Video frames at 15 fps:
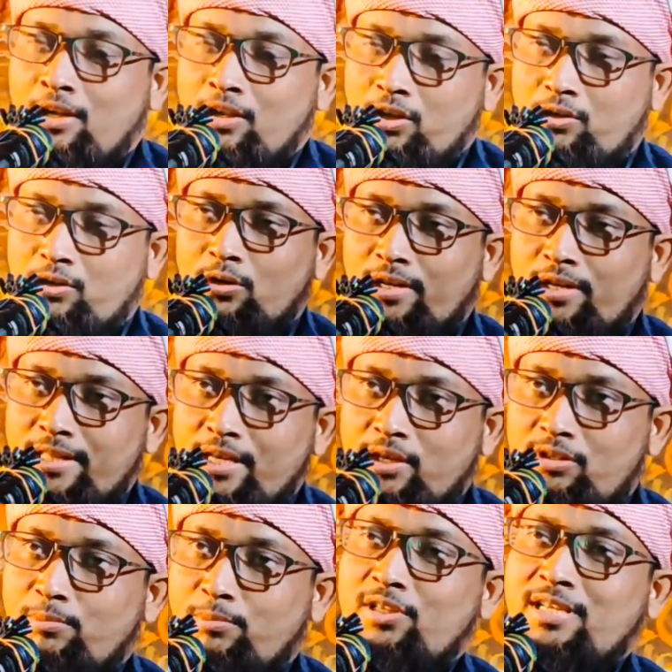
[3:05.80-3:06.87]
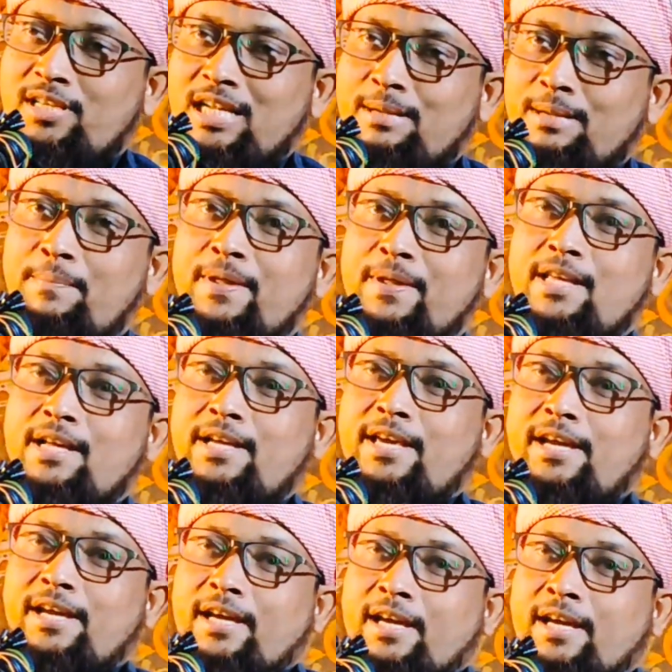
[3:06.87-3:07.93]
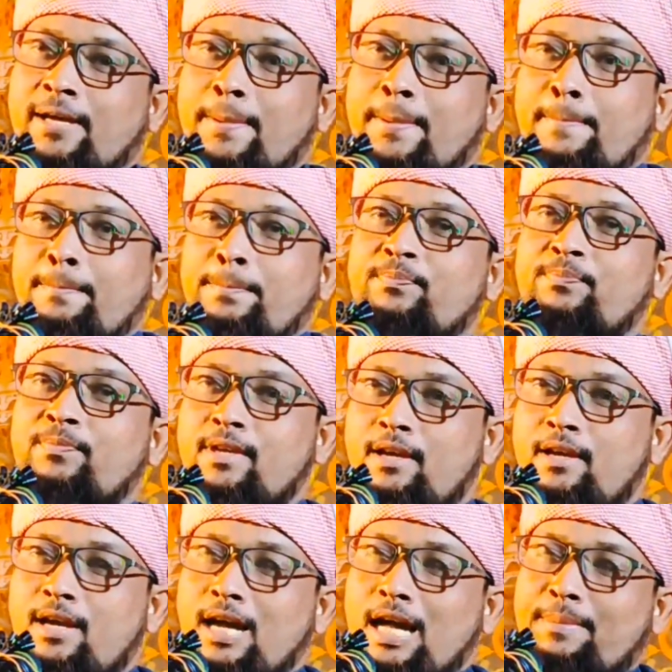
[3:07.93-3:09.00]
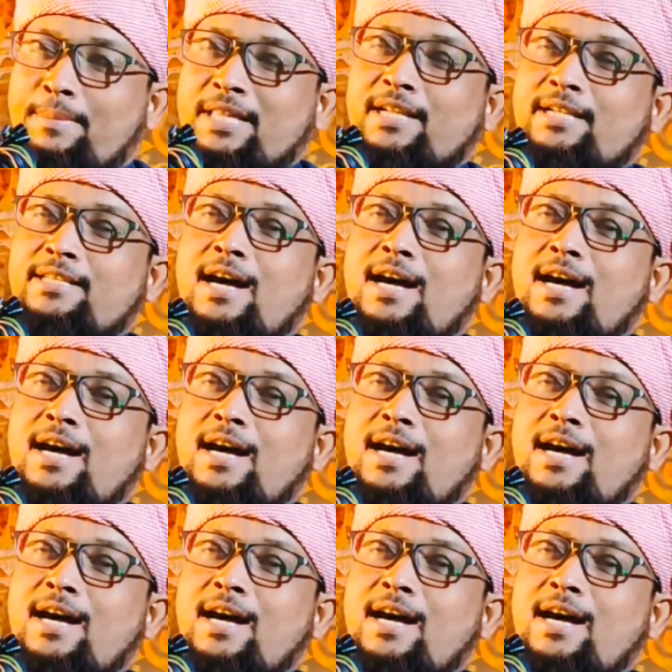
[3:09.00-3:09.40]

লক্ষ্য করে দেখুন বলছিলাম আপনাদেরকে আমাদের যে